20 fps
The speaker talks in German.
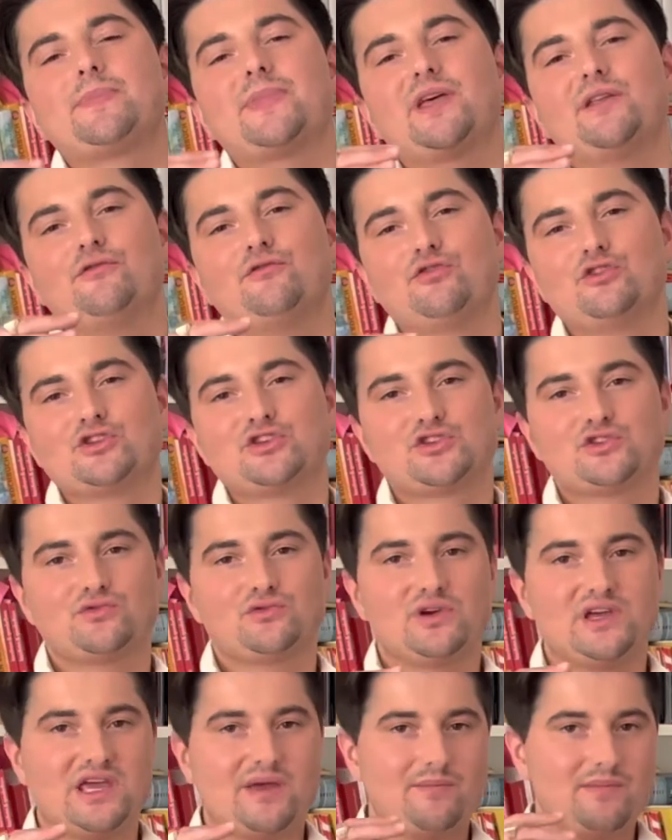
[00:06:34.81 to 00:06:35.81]
dann wirst
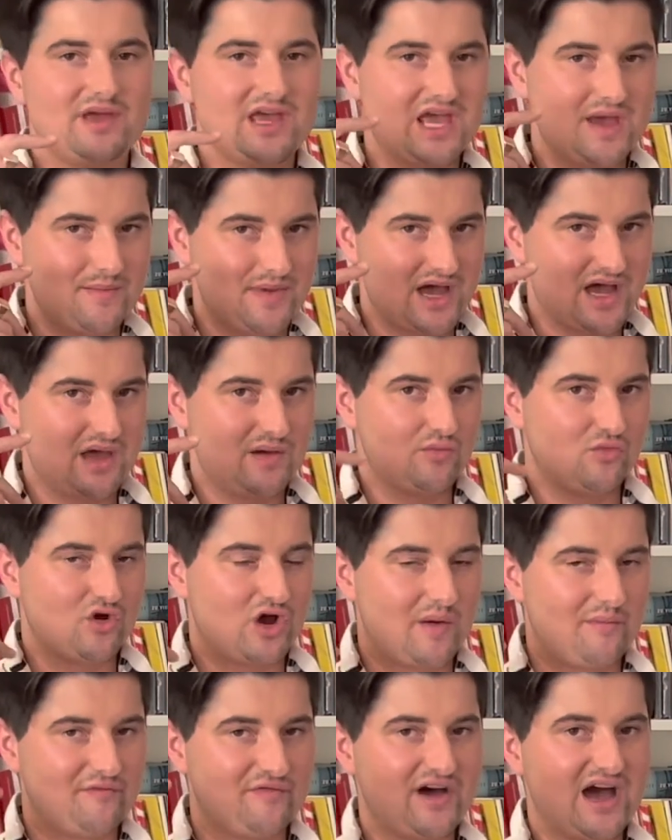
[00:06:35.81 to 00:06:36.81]
du eben immer im
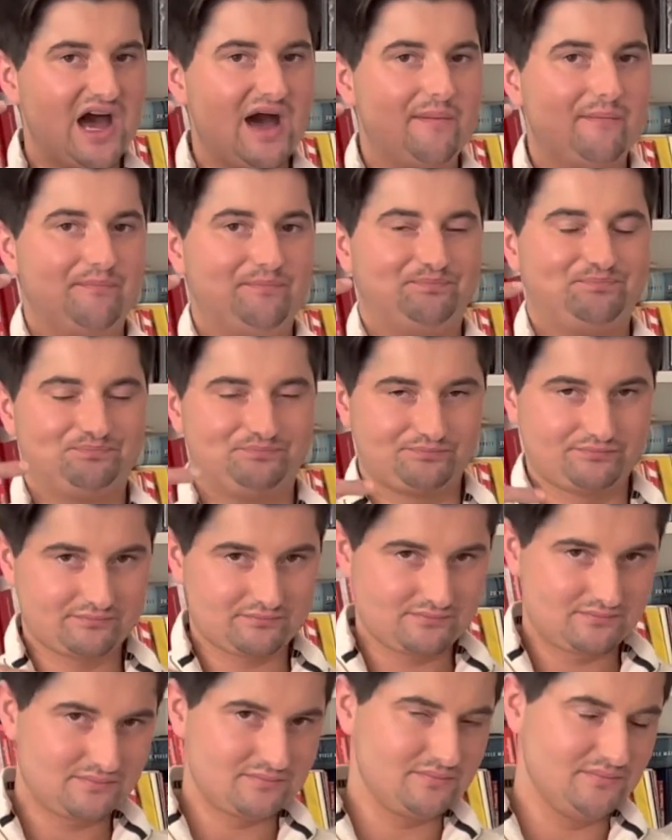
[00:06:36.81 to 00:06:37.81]
Kopf haben,
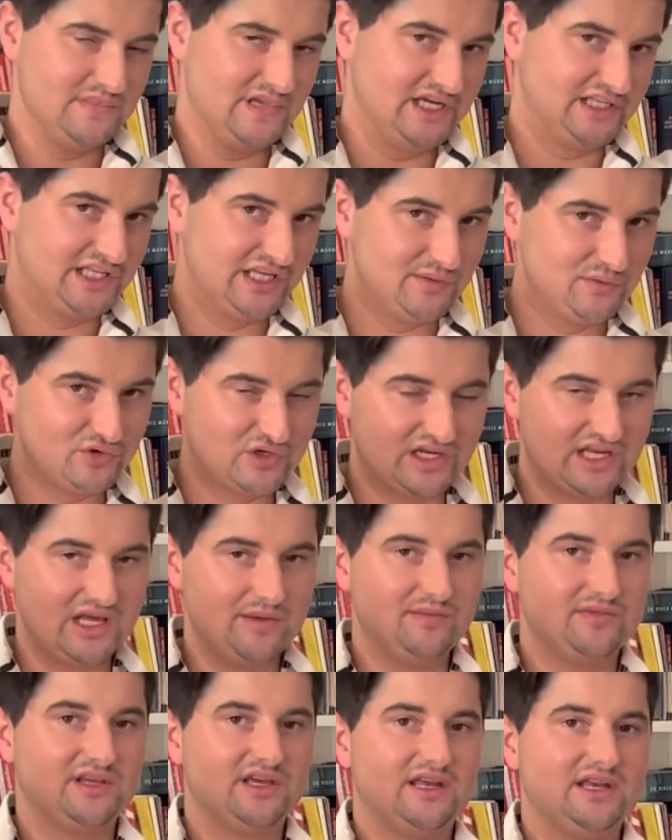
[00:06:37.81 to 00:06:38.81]
nachdem du dann
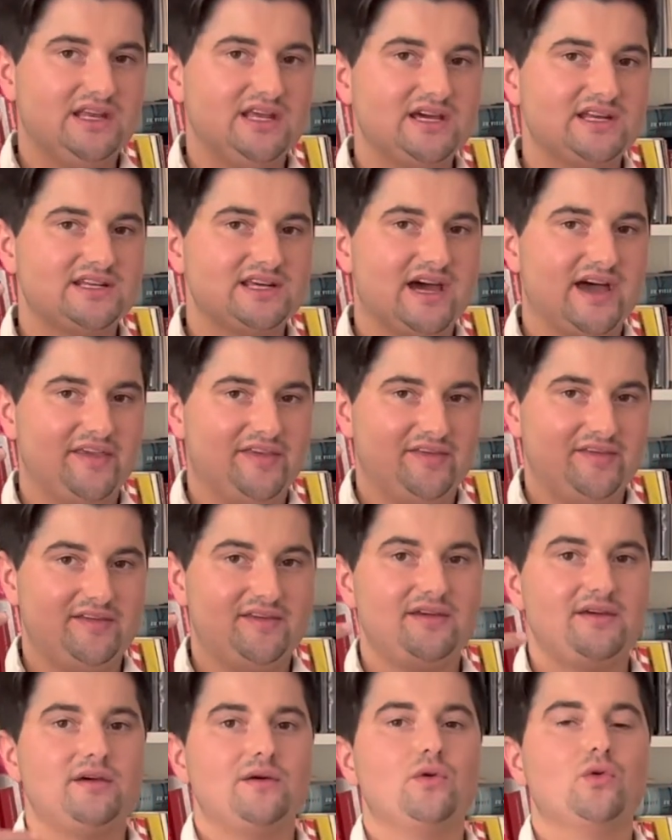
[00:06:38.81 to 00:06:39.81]
eben trainiert
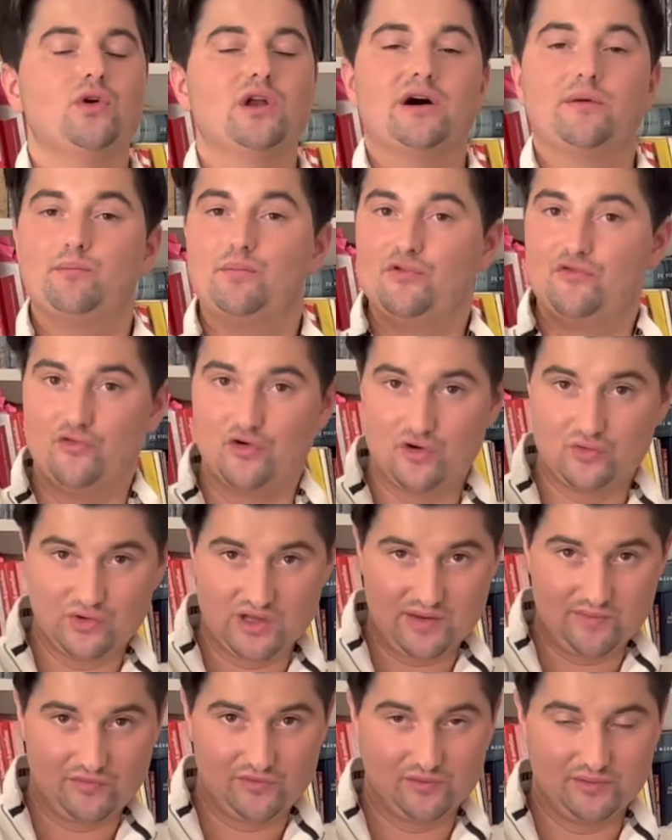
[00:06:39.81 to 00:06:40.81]
hast oder bevor du
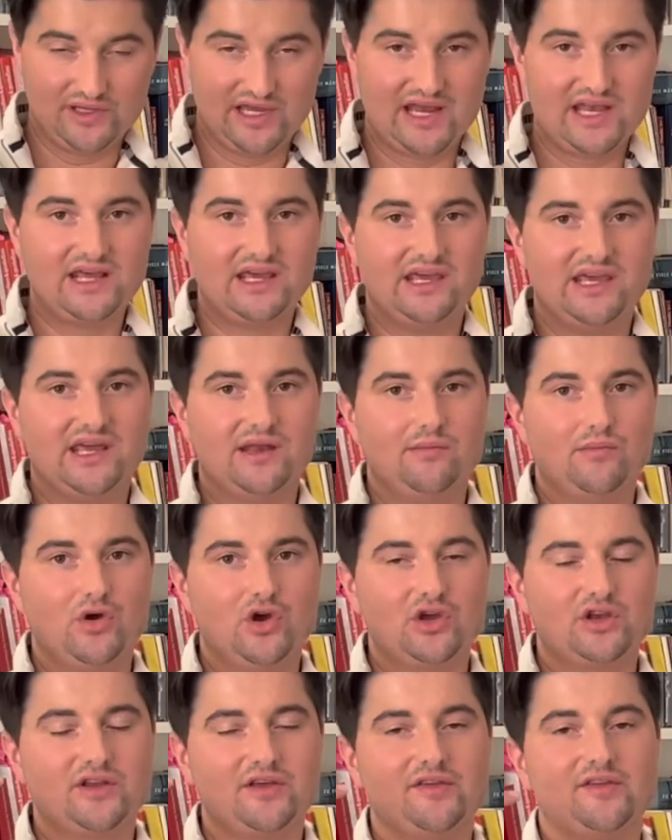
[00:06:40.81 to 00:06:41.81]
eben zum Training gehen
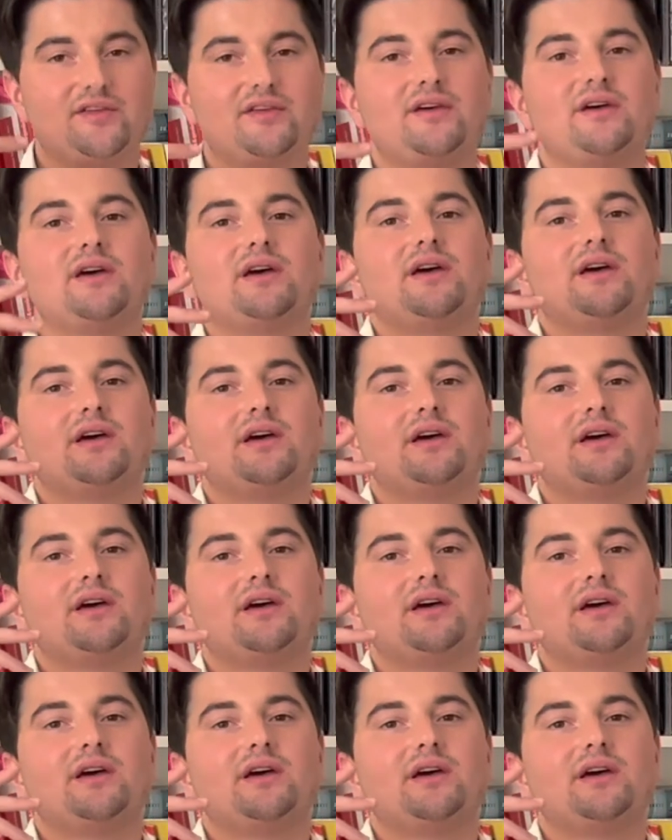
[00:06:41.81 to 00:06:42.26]
möchtest,